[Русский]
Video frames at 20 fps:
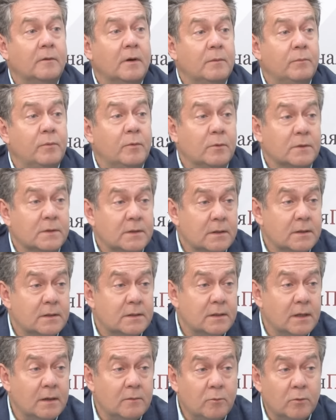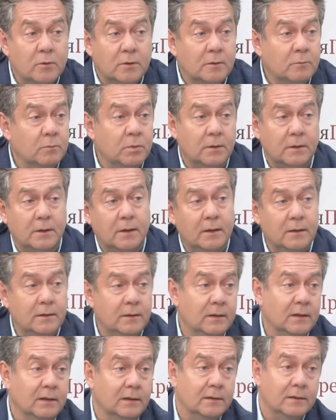вопрос, совок-то был
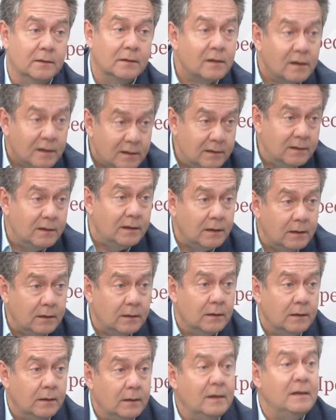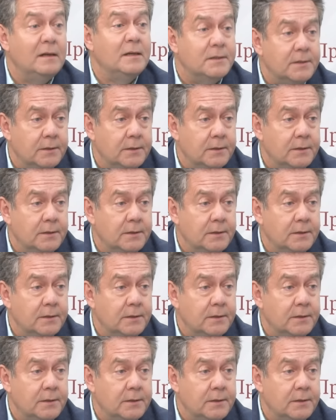когда? Тогда или